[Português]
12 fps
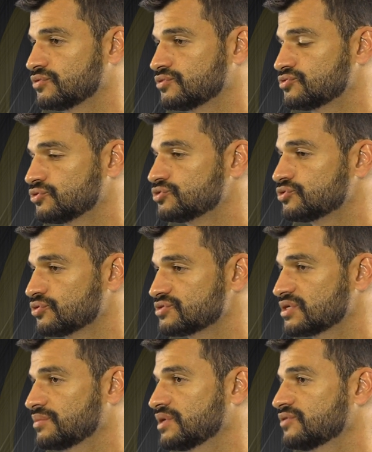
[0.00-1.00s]
um estudioso
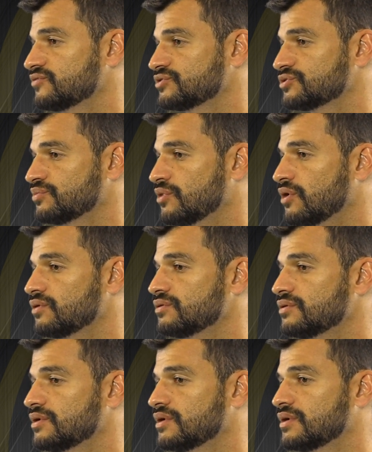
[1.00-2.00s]
também do
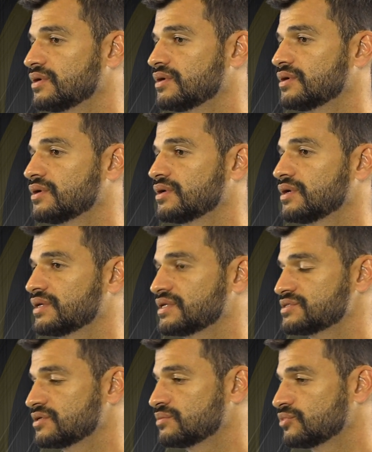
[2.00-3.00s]
futebol, está é, tá
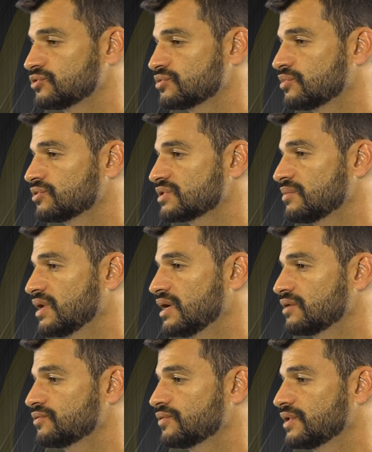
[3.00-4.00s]
sendo muito bom
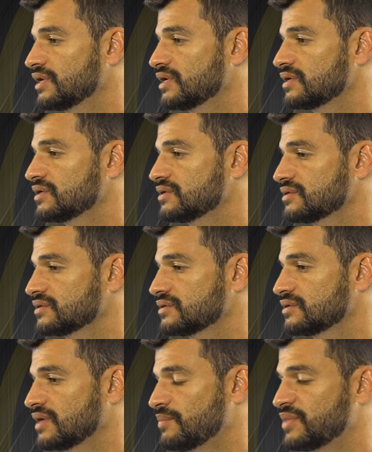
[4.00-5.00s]
trabalhar com ele.
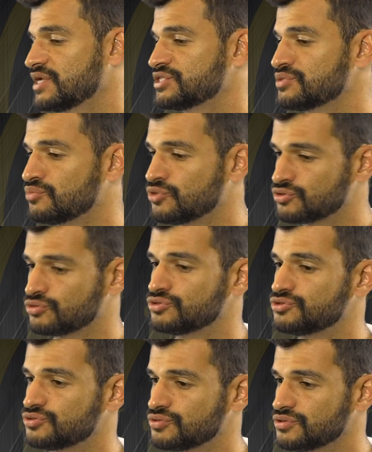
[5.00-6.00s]
Aprendi muito com
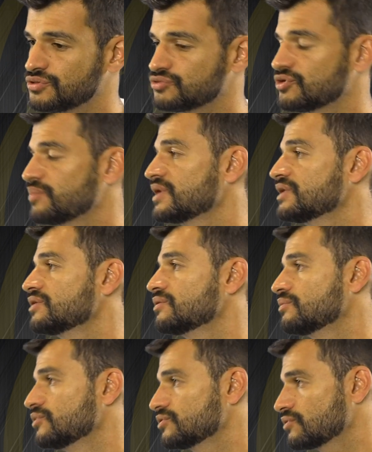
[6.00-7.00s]
o Juno, estou aprendendo
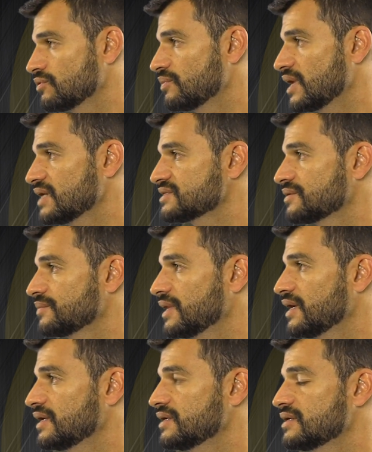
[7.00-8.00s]
muito com o Brás
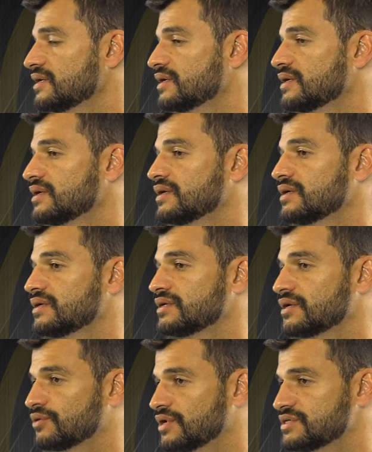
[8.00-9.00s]
também.
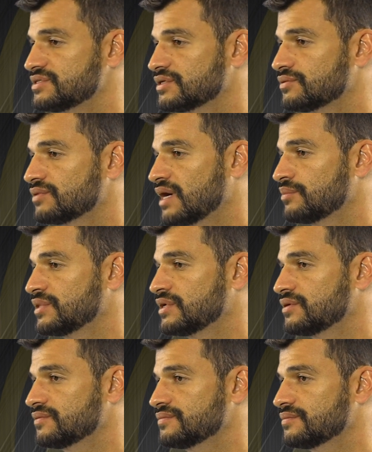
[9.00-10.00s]
E agora é seguir o
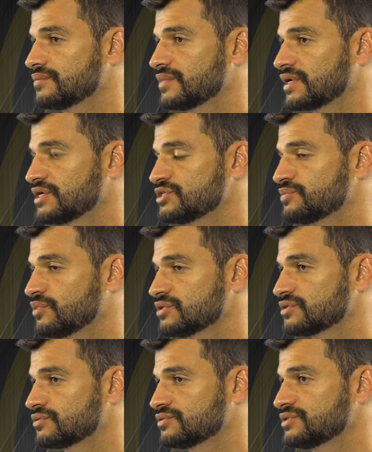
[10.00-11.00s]
caminho para que a gente
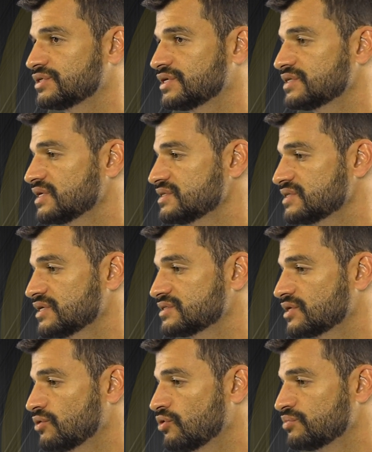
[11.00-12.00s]
possa conseguir esse acesso,
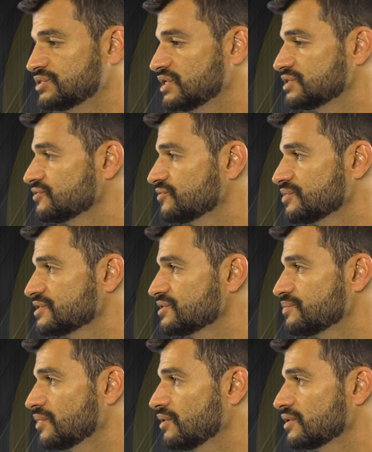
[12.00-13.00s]
que é o objetivo
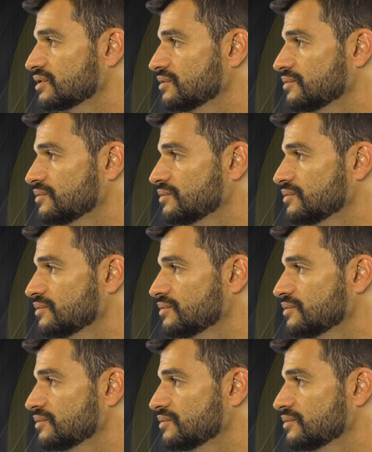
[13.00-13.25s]
principal aqui